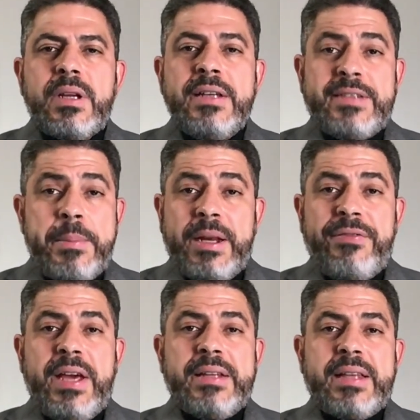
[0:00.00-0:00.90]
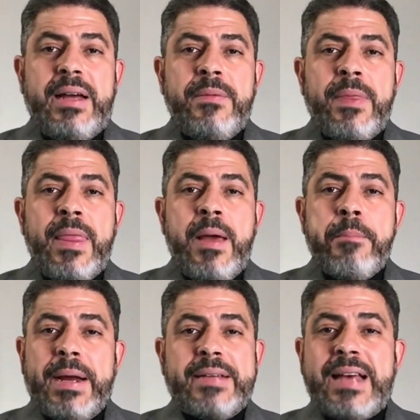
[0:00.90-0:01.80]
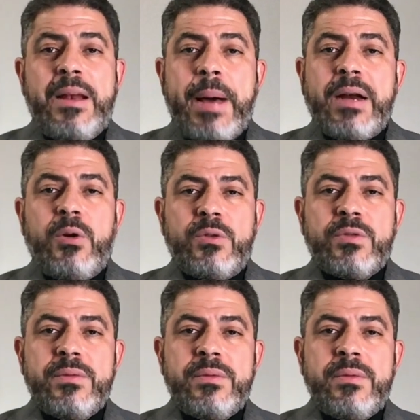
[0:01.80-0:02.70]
Se manifiesta para salvarnos.